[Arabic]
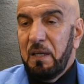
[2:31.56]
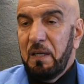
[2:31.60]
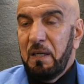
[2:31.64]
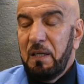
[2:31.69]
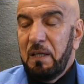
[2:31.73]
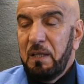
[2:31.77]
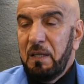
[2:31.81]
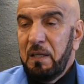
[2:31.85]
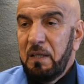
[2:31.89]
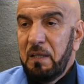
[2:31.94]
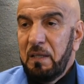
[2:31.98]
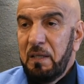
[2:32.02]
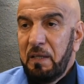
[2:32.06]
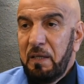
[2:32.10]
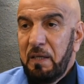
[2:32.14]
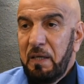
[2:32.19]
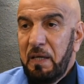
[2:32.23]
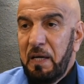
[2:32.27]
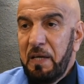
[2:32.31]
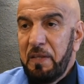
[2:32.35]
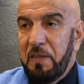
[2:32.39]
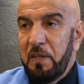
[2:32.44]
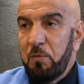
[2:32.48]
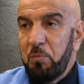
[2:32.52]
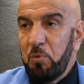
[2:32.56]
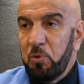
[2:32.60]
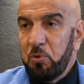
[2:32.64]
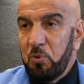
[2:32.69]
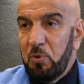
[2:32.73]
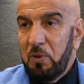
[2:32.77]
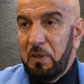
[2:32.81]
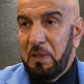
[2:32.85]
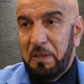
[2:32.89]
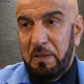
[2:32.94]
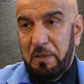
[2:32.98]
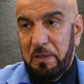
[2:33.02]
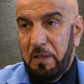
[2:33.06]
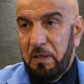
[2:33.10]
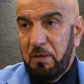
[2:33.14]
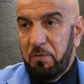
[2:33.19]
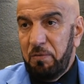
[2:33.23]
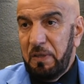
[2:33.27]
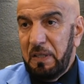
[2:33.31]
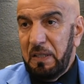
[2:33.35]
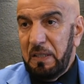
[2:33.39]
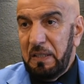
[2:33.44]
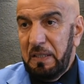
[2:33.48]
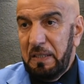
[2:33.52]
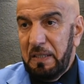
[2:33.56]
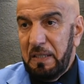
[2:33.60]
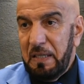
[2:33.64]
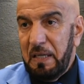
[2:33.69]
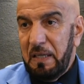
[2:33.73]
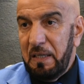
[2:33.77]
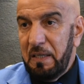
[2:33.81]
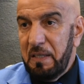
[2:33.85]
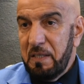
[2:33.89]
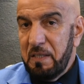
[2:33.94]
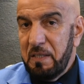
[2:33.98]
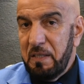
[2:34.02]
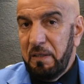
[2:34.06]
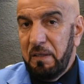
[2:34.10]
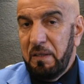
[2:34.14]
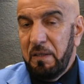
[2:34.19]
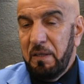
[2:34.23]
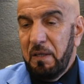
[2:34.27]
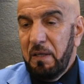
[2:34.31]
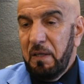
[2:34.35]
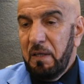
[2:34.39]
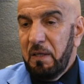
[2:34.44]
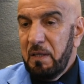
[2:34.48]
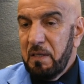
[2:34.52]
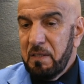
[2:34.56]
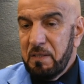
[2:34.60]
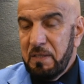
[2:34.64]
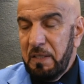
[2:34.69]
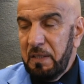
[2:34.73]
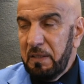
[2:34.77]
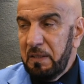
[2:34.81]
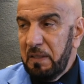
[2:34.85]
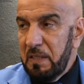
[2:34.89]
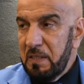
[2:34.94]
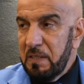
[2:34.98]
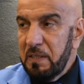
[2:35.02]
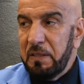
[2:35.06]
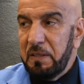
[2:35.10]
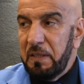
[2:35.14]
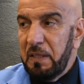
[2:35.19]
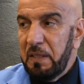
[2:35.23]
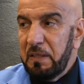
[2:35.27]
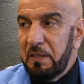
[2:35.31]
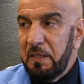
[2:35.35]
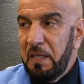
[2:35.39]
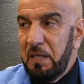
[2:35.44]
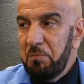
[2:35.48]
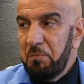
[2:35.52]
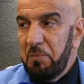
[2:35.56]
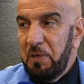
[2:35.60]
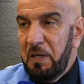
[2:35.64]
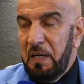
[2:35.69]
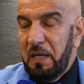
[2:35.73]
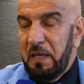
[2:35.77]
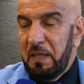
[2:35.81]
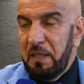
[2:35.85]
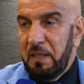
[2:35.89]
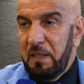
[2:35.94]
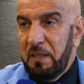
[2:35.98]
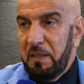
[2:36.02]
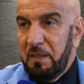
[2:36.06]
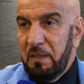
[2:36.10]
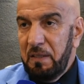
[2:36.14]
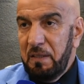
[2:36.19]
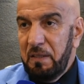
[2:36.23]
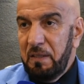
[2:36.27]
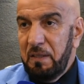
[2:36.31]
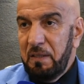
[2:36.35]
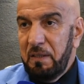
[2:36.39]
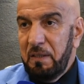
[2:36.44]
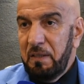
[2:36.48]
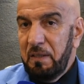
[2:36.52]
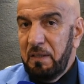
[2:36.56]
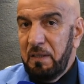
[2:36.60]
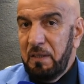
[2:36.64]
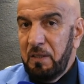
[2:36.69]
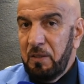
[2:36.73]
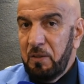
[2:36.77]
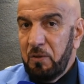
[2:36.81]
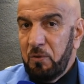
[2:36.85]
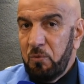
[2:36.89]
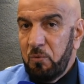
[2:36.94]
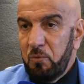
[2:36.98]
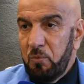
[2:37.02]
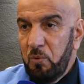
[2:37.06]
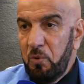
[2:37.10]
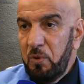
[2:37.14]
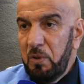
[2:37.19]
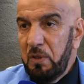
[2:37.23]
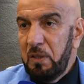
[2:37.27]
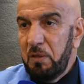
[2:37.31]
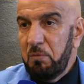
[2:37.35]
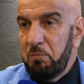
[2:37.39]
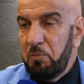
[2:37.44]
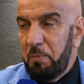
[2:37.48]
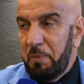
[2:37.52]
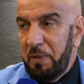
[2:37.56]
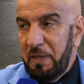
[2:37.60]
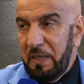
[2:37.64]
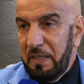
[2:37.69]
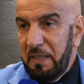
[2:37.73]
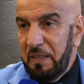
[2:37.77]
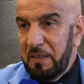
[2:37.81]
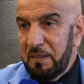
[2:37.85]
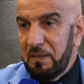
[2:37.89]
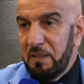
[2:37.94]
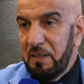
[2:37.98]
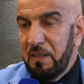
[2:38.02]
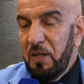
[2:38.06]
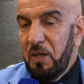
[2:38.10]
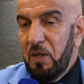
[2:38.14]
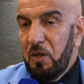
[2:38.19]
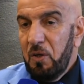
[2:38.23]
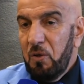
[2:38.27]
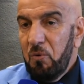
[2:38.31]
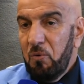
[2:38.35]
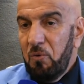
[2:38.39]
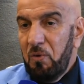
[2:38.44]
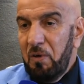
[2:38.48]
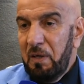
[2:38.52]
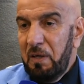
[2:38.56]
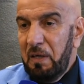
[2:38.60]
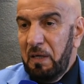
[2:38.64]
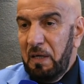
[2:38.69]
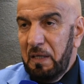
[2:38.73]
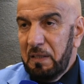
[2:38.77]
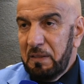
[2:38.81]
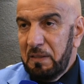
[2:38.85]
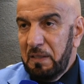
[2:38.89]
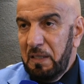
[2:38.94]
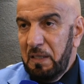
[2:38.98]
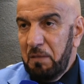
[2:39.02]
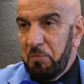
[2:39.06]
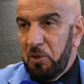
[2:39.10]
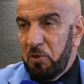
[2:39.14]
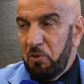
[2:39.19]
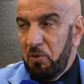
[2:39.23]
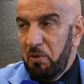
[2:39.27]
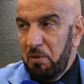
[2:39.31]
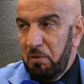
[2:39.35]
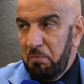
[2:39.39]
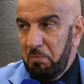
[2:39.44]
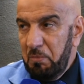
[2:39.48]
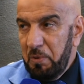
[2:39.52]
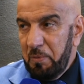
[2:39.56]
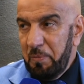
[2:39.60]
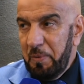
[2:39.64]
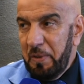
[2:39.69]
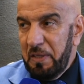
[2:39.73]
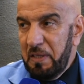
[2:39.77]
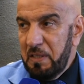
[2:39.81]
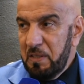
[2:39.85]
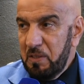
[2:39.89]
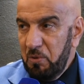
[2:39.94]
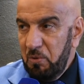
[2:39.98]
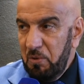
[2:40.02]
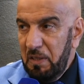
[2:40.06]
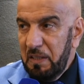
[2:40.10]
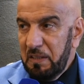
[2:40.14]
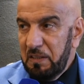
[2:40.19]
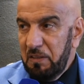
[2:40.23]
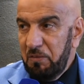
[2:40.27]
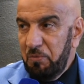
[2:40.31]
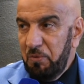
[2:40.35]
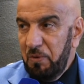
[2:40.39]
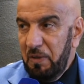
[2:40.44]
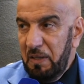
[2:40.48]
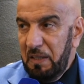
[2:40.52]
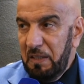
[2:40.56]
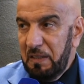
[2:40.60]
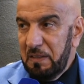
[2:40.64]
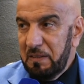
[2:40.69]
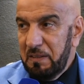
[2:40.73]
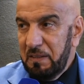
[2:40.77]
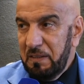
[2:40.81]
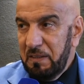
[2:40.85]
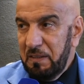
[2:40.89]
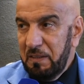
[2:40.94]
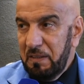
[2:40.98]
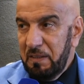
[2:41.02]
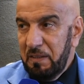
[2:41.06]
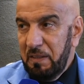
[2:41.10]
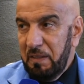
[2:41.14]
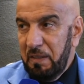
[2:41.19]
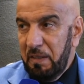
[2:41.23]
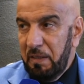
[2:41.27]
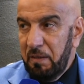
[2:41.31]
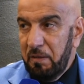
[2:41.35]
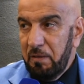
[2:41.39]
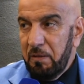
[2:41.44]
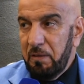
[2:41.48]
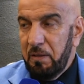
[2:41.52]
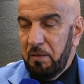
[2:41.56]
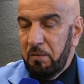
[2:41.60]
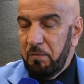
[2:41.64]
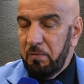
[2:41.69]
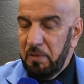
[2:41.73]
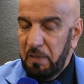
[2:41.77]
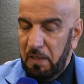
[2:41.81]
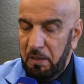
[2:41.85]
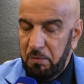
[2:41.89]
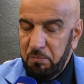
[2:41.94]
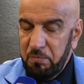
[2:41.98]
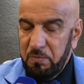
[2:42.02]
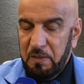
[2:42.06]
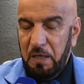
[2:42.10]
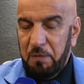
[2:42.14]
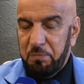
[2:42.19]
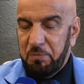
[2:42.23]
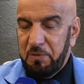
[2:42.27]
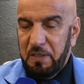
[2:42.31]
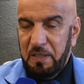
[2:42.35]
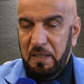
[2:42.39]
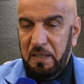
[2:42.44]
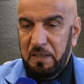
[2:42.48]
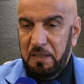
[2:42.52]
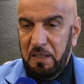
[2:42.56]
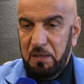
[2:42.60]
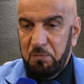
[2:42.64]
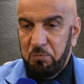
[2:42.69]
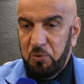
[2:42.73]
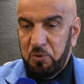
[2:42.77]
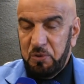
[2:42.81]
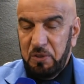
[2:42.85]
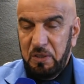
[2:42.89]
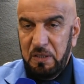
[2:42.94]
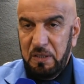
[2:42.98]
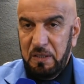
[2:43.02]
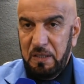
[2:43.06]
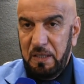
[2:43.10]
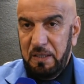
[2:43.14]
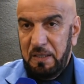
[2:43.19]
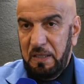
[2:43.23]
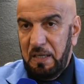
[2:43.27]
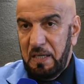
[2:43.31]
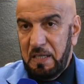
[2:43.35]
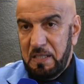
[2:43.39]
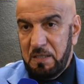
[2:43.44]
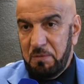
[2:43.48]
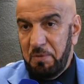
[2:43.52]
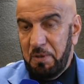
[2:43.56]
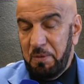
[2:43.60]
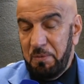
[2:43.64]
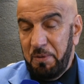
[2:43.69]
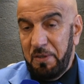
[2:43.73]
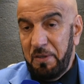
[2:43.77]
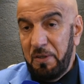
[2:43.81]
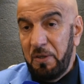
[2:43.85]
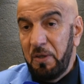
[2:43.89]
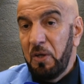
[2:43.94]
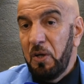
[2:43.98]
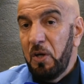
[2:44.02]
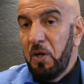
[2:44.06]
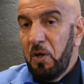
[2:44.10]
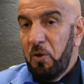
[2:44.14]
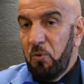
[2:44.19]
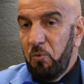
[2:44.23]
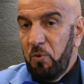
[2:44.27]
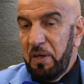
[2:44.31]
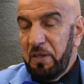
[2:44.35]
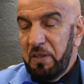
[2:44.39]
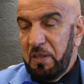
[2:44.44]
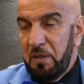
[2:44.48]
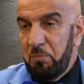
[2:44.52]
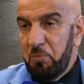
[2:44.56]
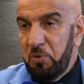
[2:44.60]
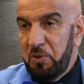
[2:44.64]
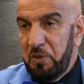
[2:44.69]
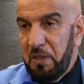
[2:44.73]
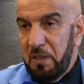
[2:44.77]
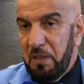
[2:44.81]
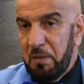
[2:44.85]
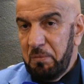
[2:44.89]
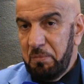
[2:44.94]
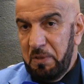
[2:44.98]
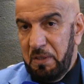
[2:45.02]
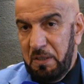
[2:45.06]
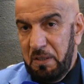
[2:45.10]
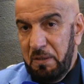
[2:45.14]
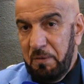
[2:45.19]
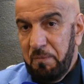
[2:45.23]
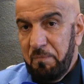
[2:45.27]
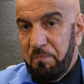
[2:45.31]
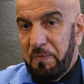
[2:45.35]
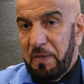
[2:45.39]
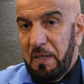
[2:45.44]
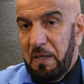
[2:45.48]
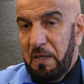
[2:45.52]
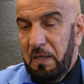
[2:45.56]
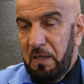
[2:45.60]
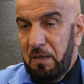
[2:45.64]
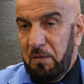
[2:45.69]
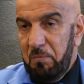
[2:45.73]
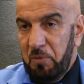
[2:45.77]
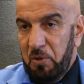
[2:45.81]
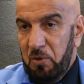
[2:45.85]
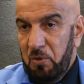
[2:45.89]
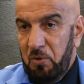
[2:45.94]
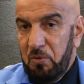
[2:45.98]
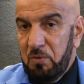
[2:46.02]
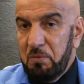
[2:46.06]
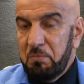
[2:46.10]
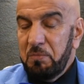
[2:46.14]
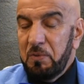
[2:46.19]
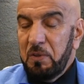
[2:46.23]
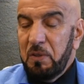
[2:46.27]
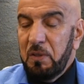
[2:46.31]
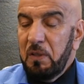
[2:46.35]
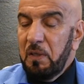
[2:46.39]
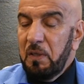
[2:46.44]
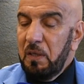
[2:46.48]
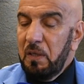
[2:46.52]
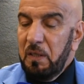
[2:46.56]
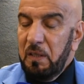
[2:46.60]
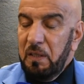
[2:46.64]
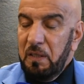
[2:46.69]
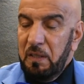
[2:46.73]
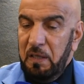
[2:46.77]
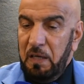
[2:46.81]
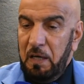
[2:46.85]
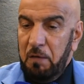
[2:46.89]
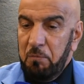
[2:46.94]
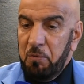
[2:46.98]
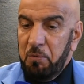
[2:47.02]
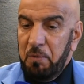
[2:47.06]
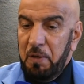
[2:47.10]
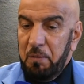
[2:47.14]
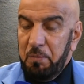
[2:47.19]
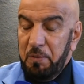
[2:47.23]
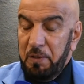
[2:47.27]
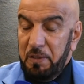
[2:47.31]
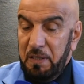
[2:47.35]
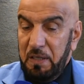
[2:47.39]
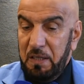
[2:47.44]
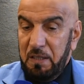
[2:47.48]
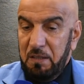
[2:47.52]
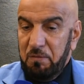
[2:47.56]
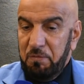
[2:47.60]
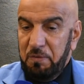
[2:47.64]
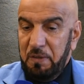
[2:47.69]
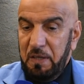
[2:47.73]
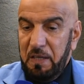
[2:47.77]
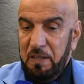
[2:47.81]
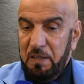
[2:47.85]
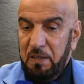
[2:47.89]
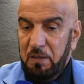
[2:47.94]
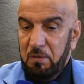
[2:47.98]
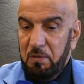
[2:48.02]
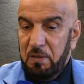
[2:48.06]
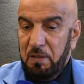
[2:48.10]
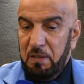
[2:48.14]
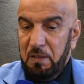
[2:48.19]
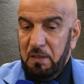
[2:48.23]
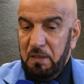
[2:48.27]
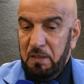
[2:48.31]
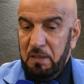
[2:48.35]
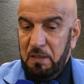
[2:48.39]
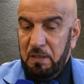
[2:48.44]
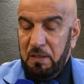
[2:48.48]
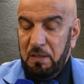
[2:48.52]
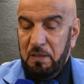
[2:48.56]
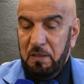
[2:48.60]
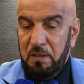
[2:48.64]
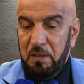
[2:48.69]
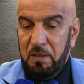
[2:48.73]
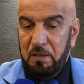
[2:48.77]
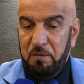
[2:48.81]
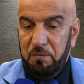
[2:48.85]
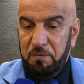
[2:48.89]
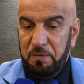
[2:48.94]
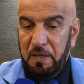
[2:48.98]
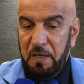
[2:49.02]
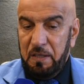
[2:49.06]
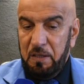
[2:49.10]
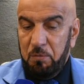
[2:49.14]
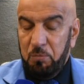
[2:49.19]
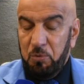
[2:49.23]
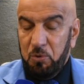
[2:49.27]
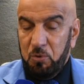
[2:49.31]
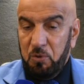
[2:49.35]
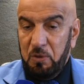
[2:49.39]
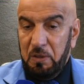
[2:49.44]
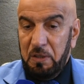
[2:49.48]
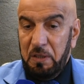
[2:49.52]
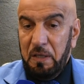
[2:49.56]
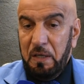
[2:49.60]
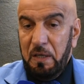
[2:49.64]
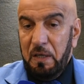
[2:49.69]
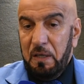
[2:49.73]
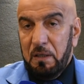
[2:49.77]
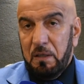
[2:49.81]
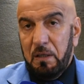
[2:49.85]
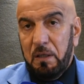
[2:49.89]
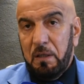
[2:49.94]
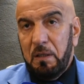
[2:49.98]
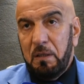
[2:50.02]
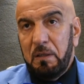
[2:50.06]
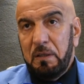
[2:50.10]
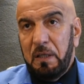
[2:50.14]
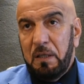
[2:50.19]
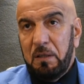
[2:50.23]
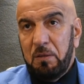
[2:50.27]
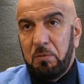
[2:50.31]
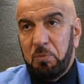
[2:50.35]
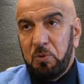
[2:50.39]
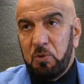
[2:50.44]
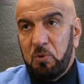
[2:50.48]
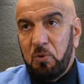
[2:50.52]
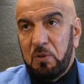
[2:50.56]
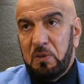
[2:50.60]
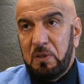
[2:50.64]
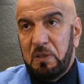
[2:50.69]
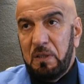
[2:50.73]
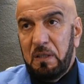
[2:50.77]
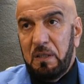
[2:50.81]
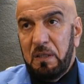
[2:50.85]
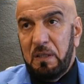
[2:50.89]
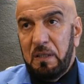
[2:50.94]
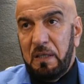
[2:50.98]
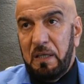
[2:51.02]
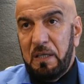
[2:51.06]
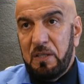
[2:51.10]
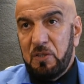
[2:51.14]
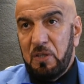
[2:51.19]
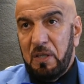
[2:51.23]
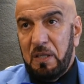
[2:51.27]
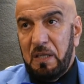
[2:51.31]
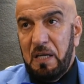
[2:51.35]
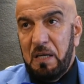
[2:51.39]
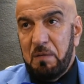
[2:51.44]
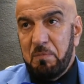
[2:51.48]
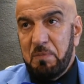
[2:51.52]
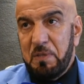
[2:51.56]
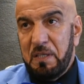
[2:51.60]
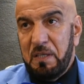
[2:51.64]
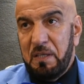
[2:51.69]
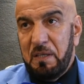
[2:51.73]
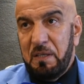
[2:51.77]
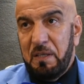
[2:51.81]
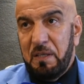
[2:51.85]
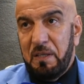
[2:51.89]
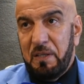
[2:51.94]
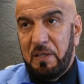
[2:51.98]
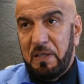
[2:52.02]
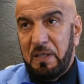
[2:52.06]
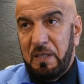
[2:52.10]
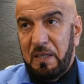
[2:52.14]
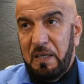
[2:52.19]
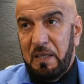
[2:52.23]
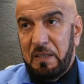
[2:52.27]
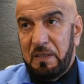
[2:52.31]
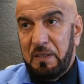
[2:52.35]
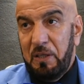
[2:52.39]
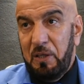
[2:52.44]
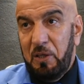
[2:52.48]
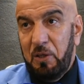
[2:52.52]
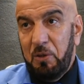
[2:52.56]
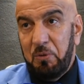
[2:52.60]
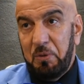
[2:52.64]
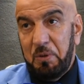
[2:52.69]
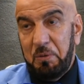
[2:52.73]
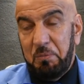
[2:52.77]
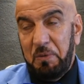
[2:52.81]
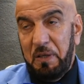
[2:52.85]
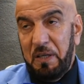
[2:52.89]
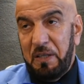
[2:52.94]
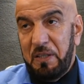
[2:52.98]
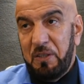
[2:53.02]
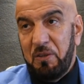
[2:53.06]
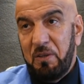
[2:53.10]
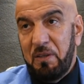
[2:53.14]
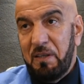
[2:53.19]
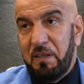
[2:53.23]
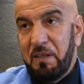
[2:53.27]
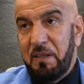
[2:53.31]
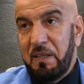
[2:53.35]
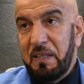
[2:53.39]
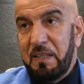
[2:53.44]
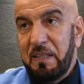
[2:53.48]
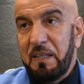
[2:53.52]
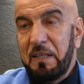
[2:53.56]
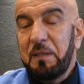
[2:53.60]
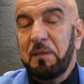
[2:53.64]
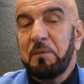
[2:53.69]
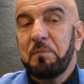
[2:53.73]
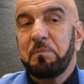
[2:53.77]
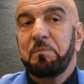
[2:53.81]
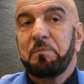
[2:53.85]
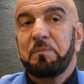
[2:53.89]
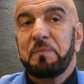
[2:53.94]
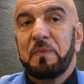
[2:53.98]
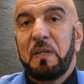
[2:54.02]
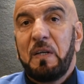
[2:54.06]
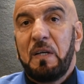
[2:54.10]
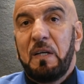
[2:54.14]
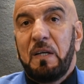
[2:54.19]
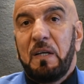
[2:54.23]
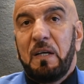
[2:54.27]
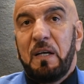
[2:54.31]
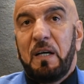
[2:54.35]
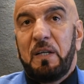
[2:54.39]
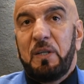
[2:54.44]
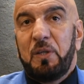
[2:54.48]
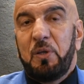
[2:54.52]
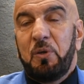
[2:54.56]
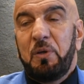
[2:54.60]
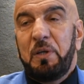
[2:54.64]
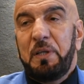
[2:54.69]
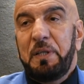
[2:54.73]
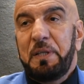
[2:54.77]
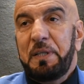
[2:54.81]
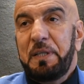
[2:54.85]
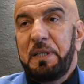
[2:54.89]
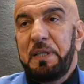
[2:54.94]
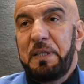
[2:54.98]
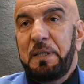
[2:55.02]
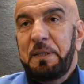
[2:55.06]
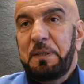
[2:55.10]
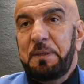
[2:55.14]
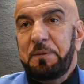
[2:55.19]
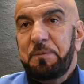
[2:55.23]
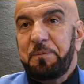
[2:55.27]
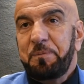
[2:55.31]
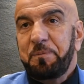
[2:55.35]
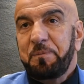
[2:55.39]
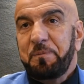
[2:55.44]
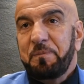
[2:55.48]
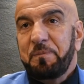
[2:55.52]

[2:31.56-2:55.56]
آه هذه البطولة الفريق العراقي سيطر سيطرة تامة على آه كل المباريات وحتى لم يدخل مرمانا سوى هدف واحد آه, آه، نعم كابتن رائد حمودي اللي كان حارس مرمانا وايضا مدربنا المرحوم آه، عمو بابا كان في هذا آه، في هذه البطوله يعني البطوله الخليج الخامسه ذكرياتها حلوه لكن انا اتذكر انه احنا كنا